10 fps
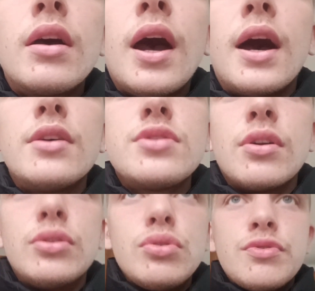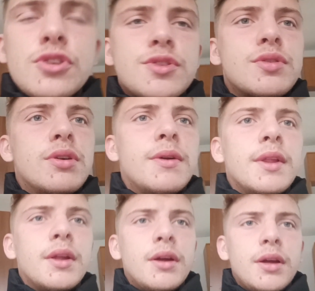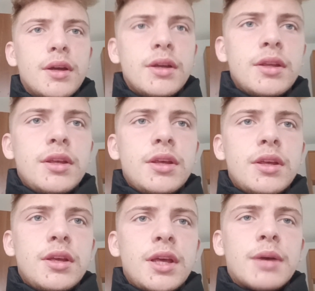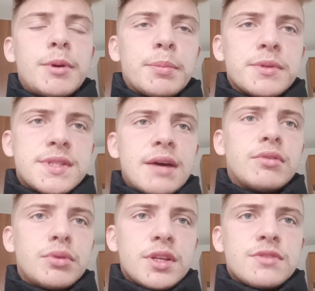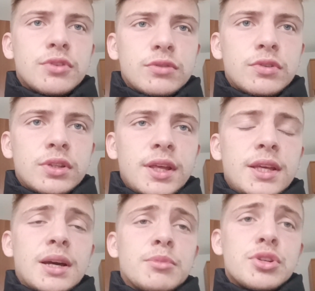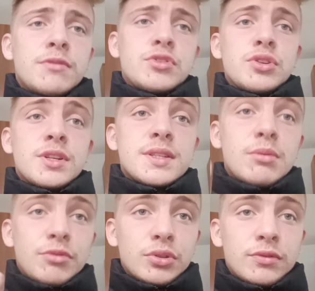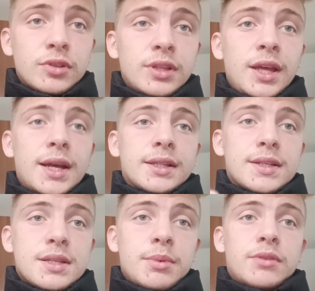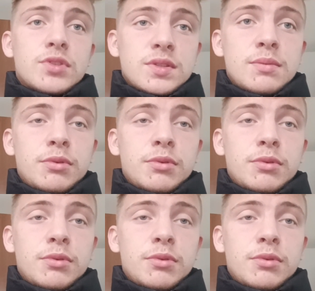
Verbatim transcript: a, sorry, to już wszystko. I jakby podstawą jest fotowoltaika. Możemy wziąć na samą fotowoltaikę, tak samo jak w czystym